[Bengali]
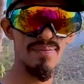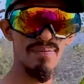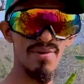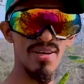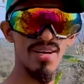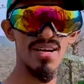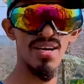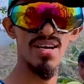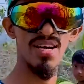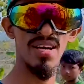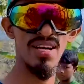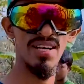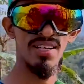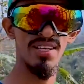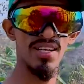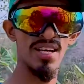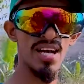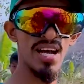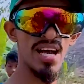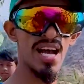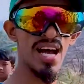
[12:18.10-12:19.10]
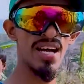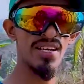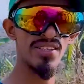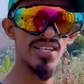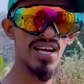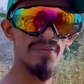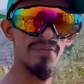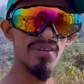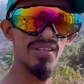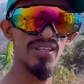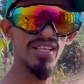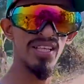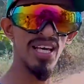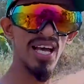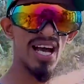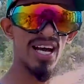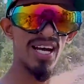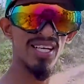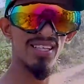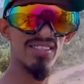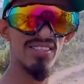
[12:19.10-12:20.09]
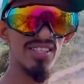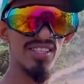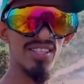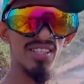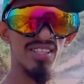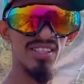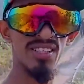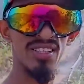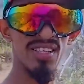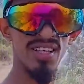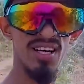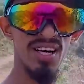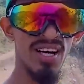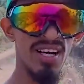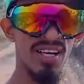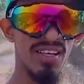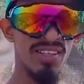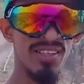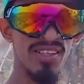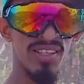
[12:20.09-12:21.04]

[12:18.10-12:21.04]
আমরা সামনের দিকে আগাচ্ছি আর